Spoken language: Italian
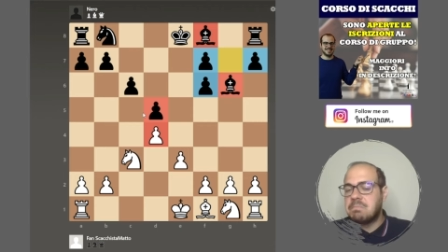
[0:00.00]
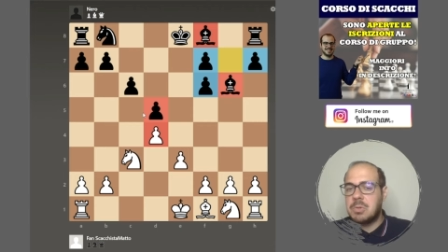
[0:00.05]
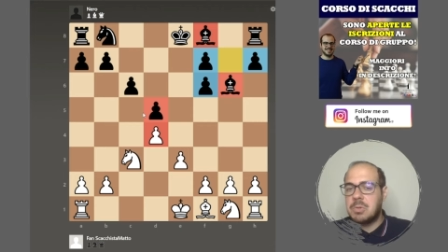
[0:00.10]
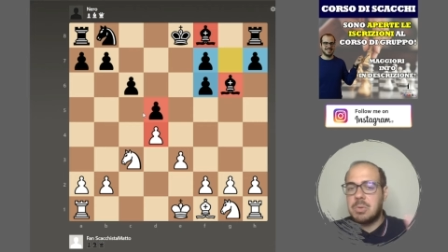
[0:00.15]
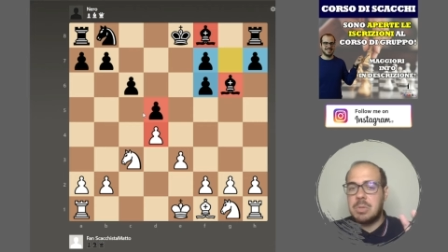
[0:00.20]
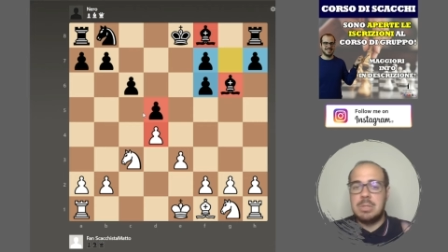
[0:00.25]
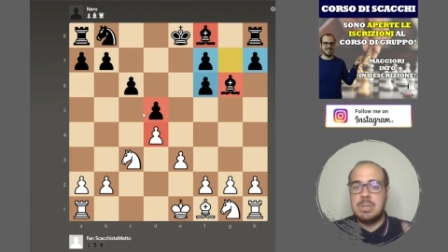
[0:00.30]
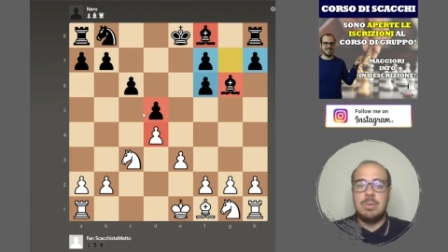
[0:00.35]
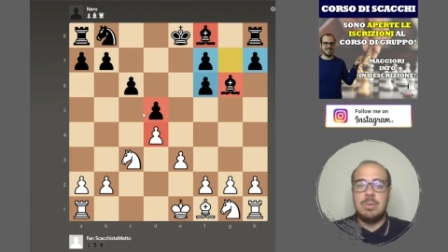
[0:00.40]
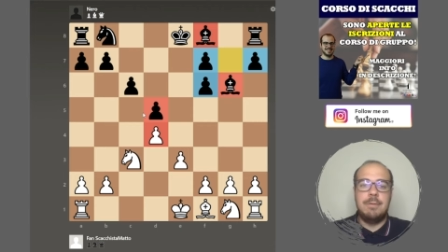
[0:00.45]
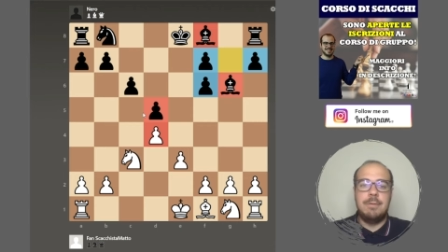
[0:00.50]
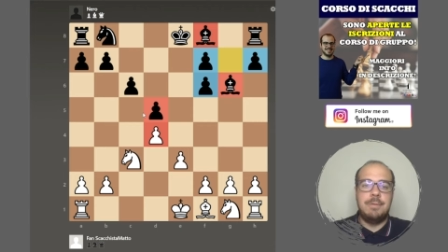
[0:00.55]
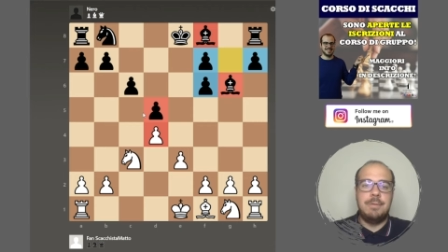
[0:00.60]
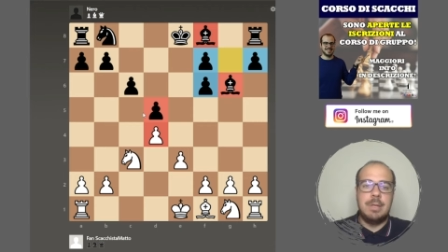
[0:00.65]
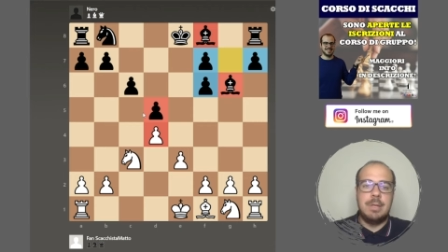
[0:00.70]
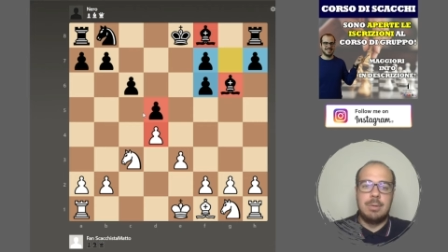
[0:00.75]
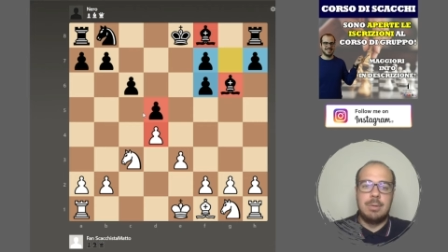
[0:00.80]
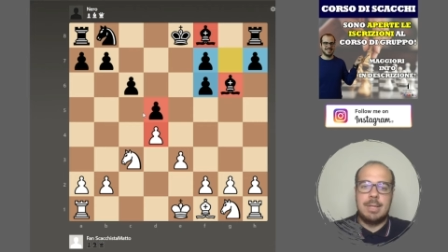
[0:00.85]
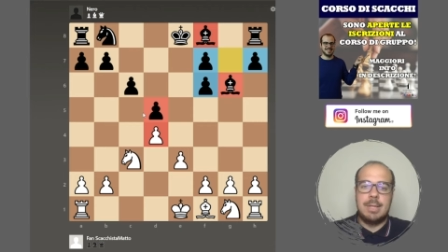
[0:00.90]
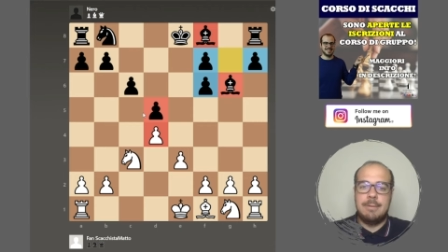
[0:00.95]
questi due
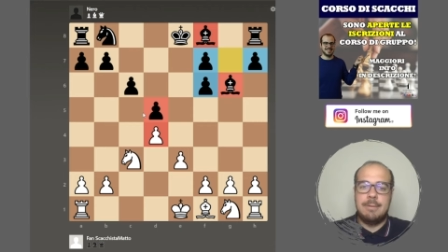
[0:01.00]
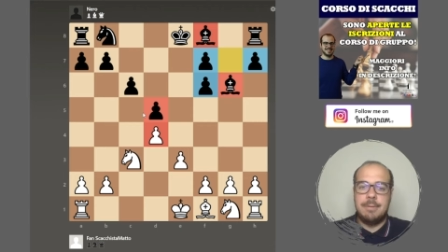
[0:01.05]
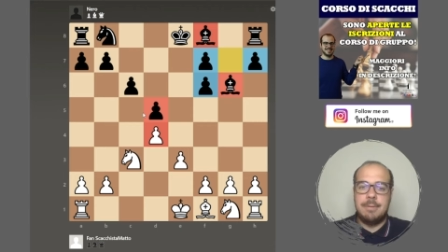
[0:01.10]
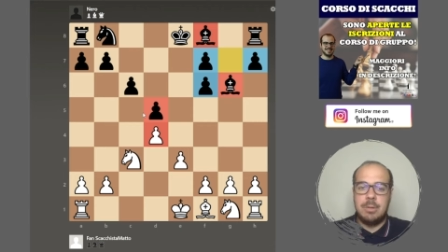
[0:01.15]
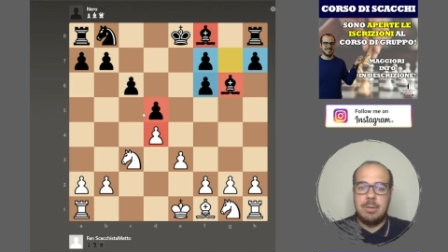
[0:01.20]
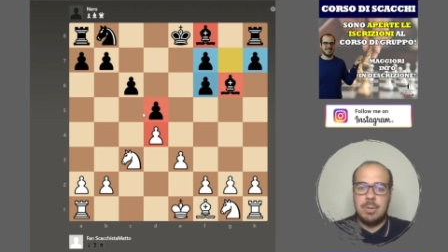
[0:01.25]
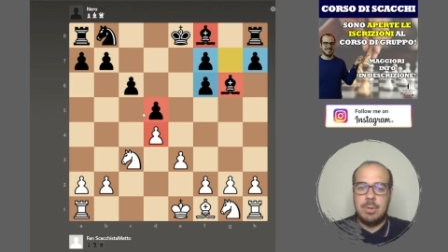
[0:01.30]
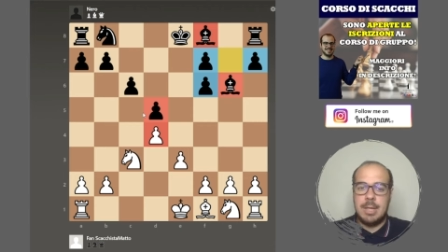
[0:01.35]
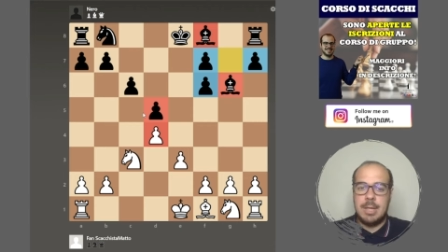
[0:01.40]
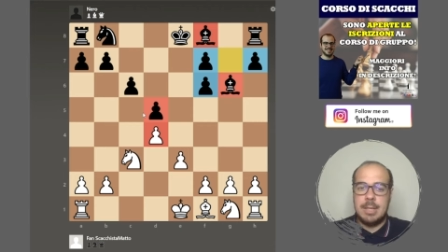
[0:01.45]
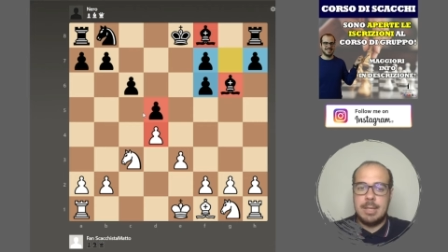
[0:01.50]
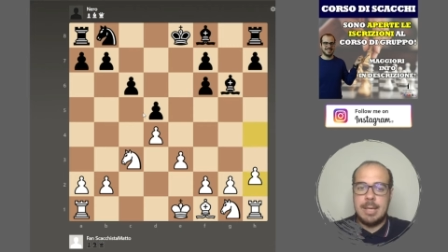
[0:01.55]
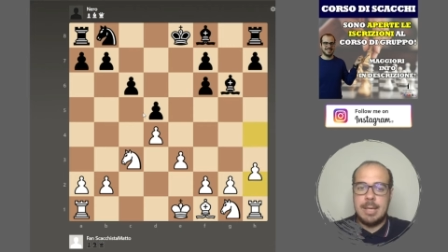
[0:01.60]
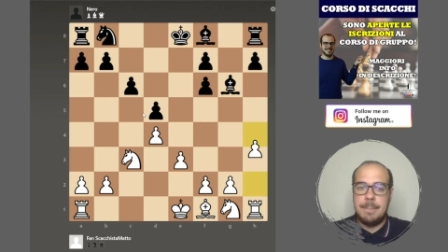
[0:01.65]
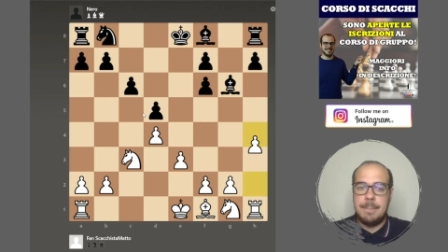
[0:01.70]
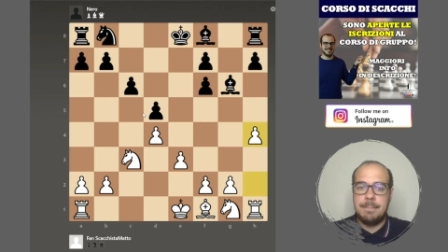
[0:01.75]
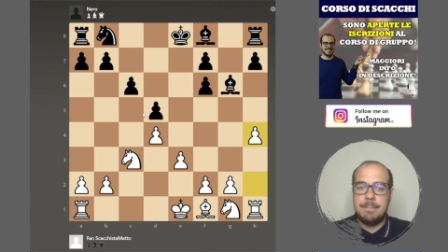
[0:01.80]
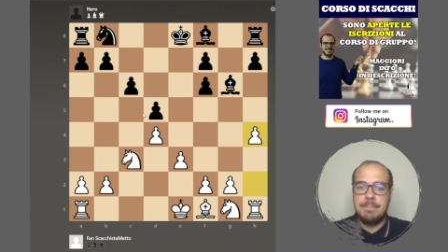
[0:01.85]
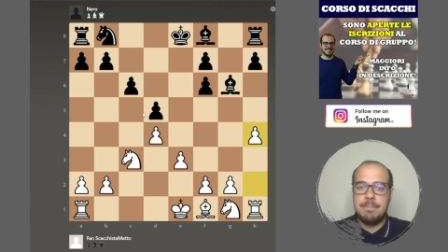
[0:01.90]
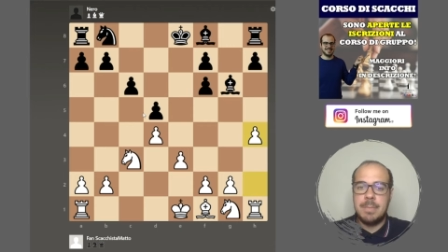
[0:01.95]
alfieri non è che fanno
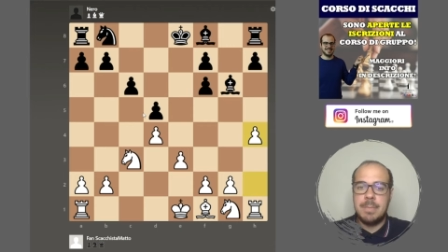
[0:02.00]
granché.